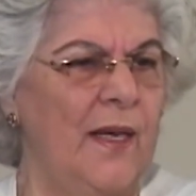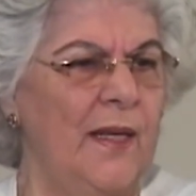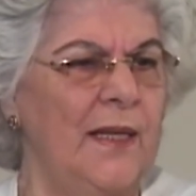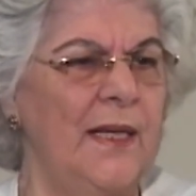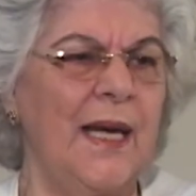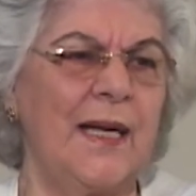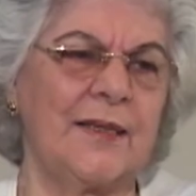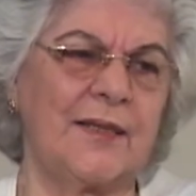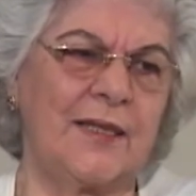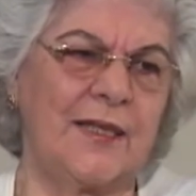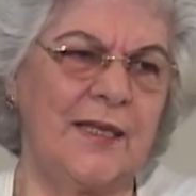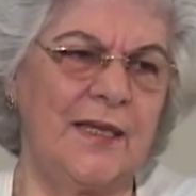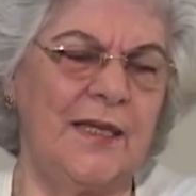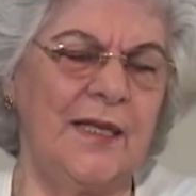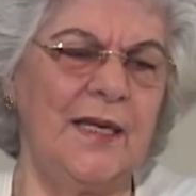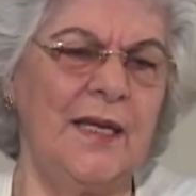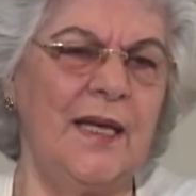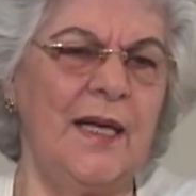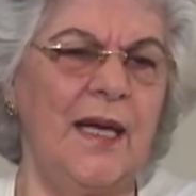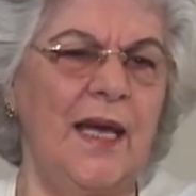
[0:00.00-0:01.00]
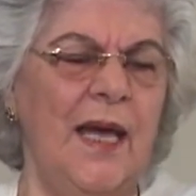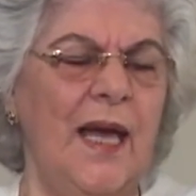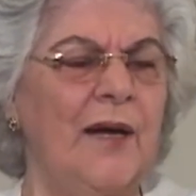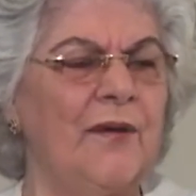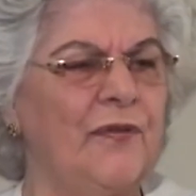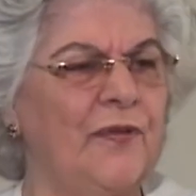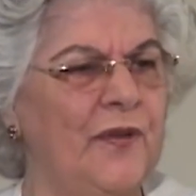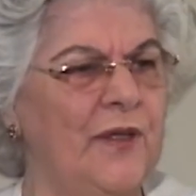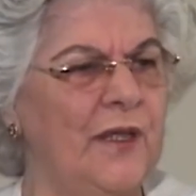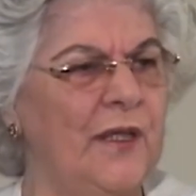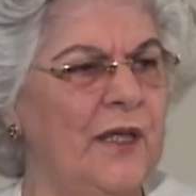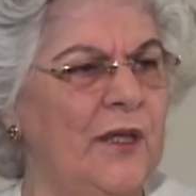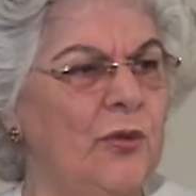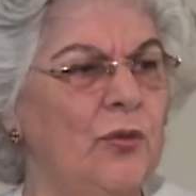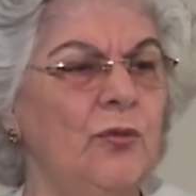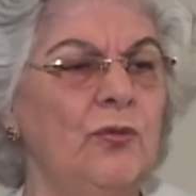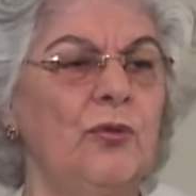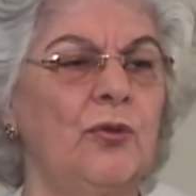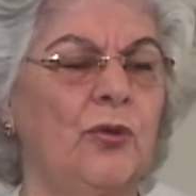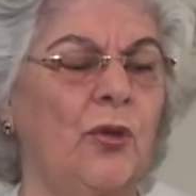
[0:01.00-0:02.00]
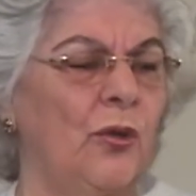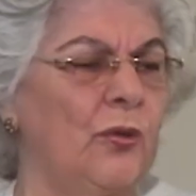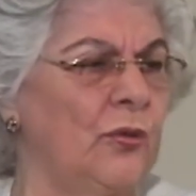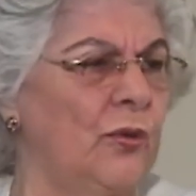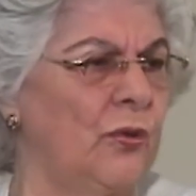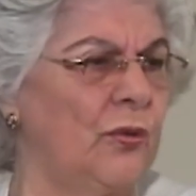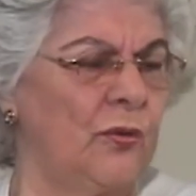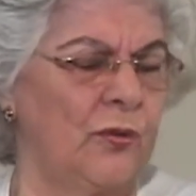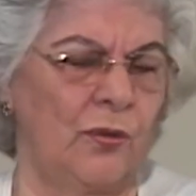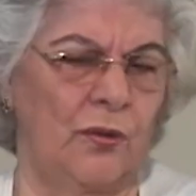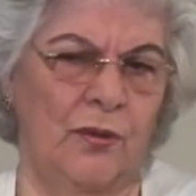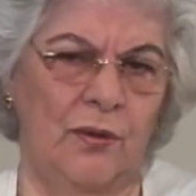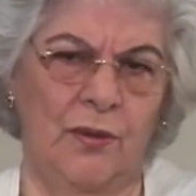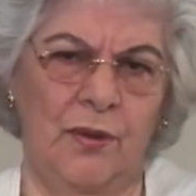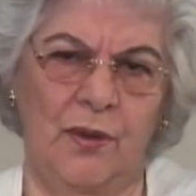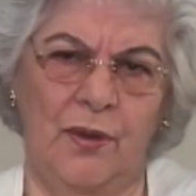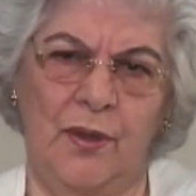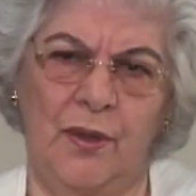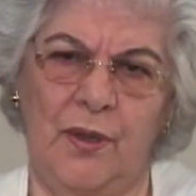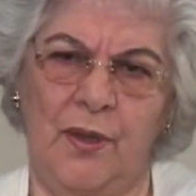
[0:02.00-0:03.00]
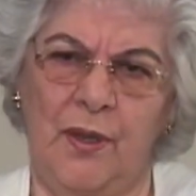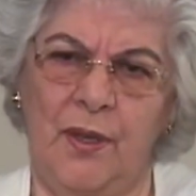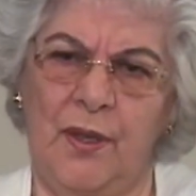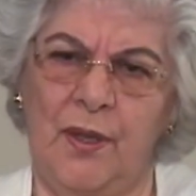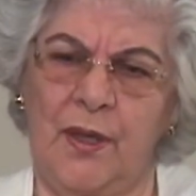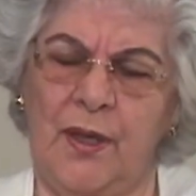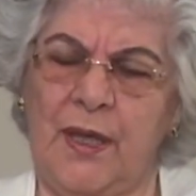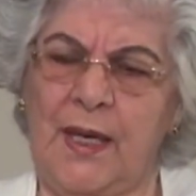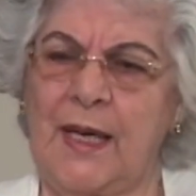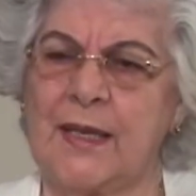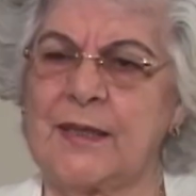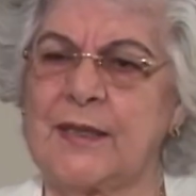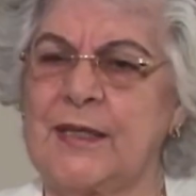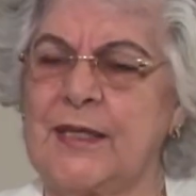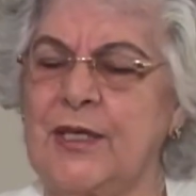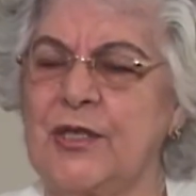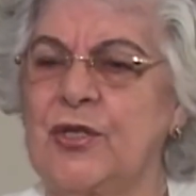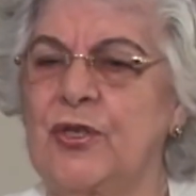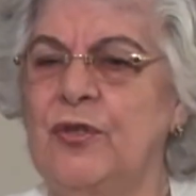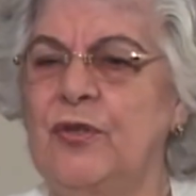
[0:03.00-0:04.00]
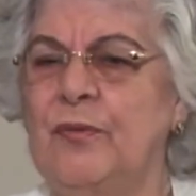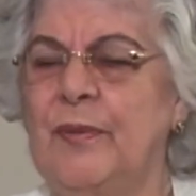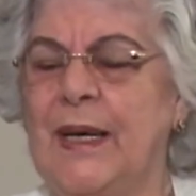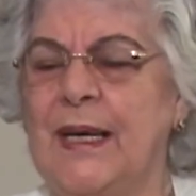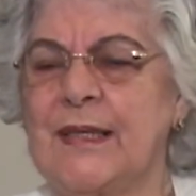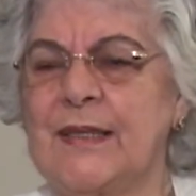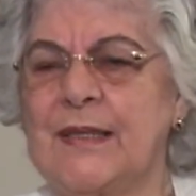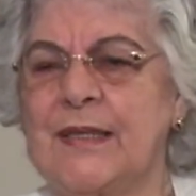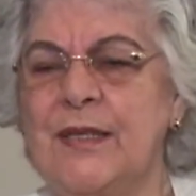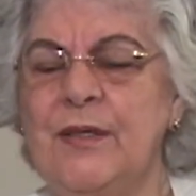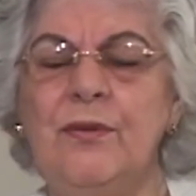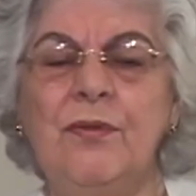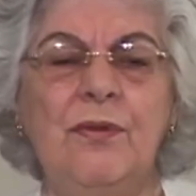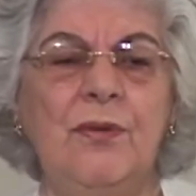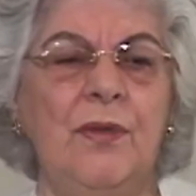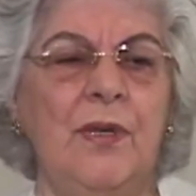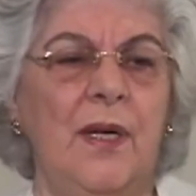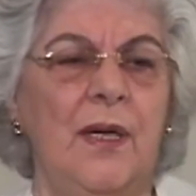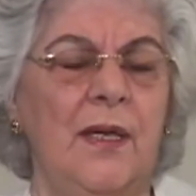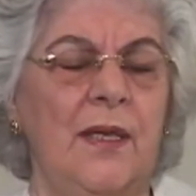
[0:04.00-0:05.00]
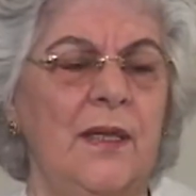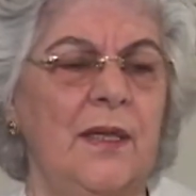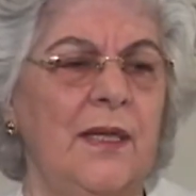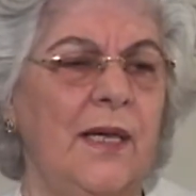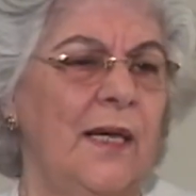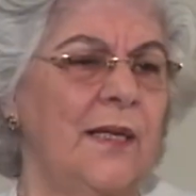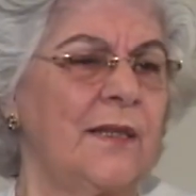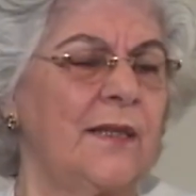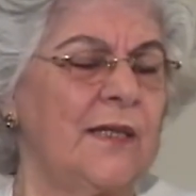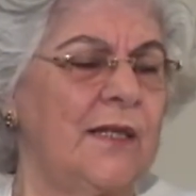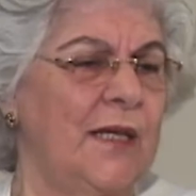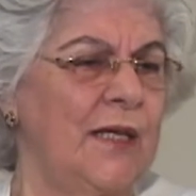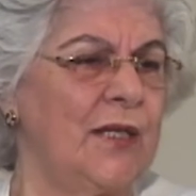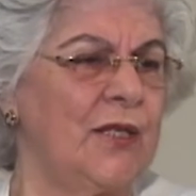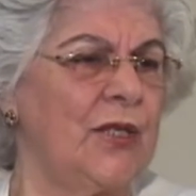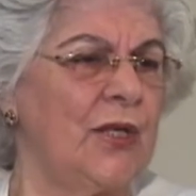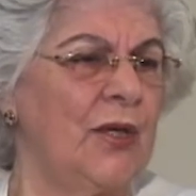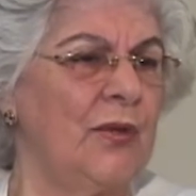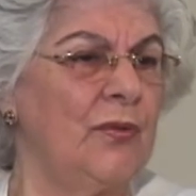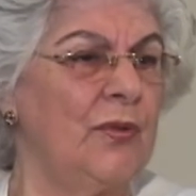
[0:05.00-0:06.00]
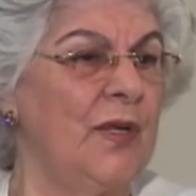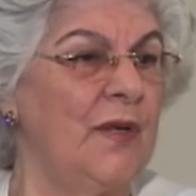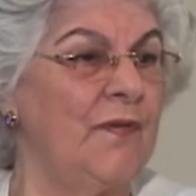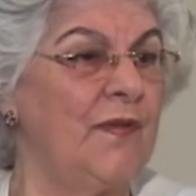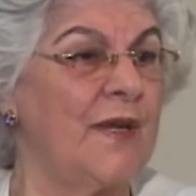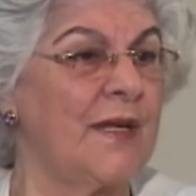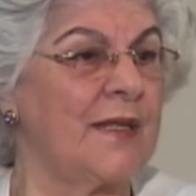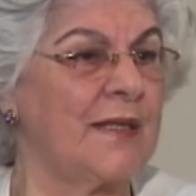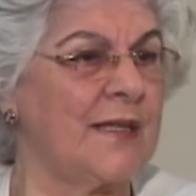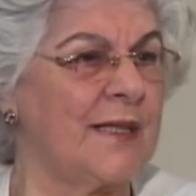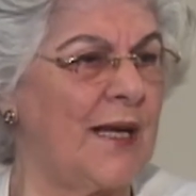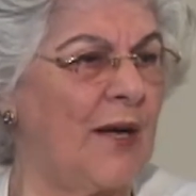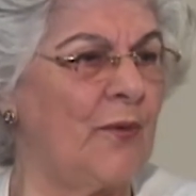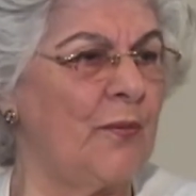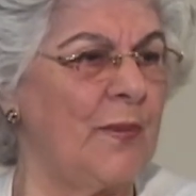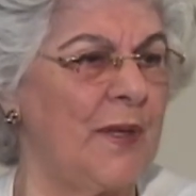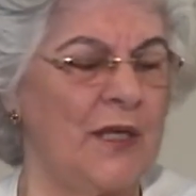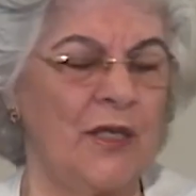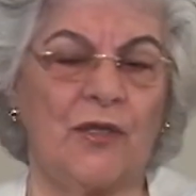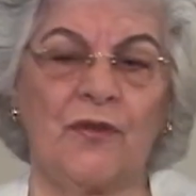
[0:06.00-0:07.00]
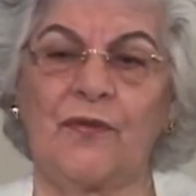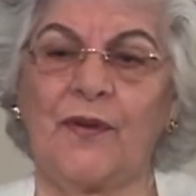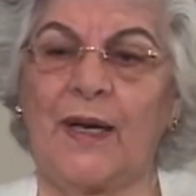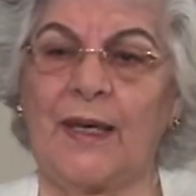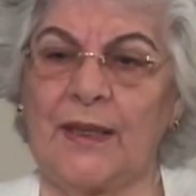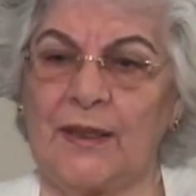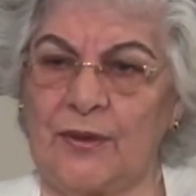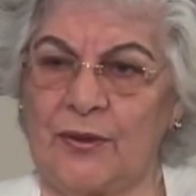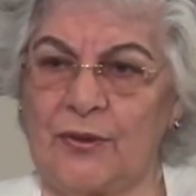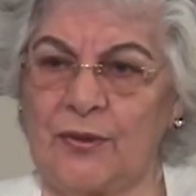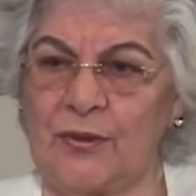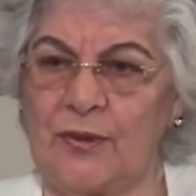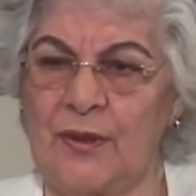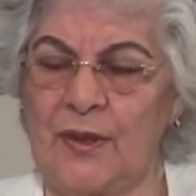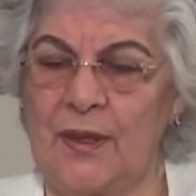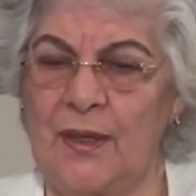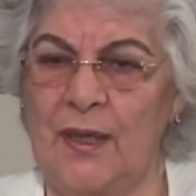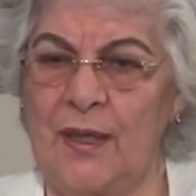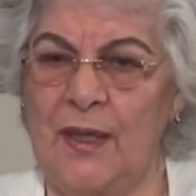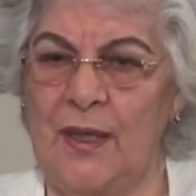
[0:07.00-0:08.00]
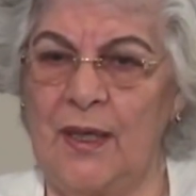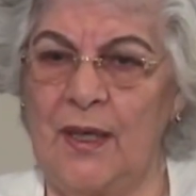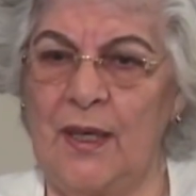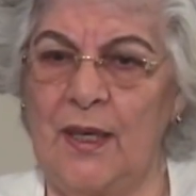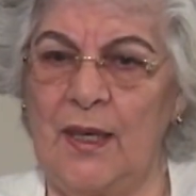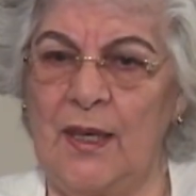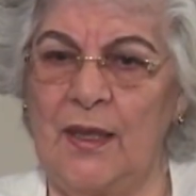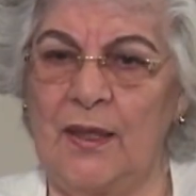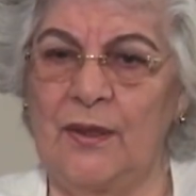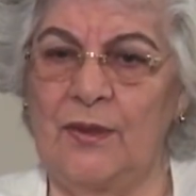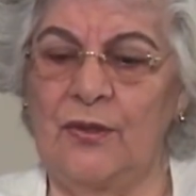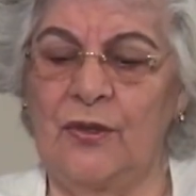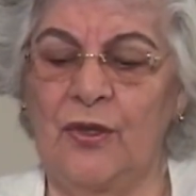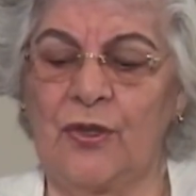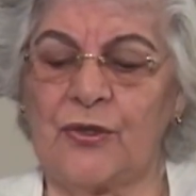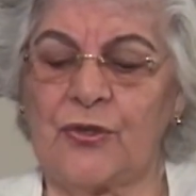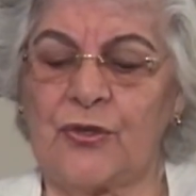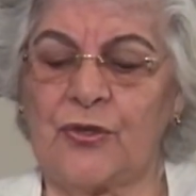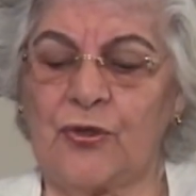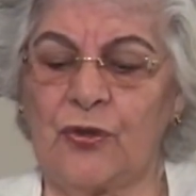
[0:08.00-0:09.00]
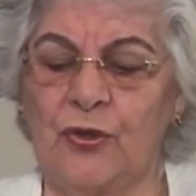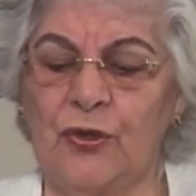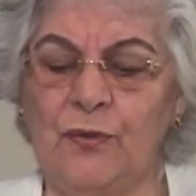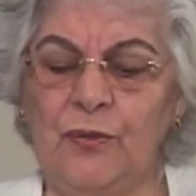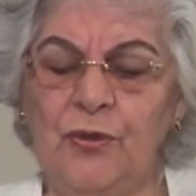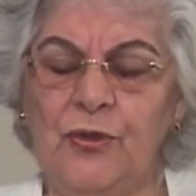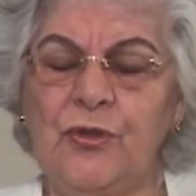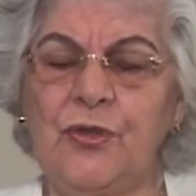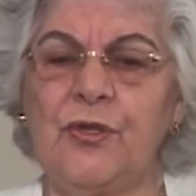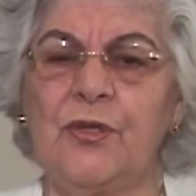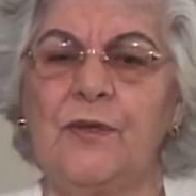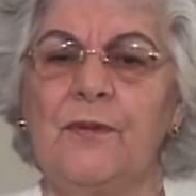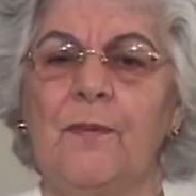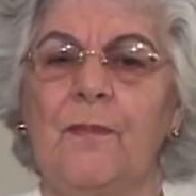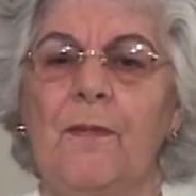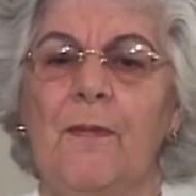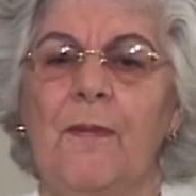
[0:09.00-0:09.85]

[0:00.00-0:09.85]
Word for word: E assim é a vida num todo, quer seja no Brasil, quer seja universalmente falando. Nós somos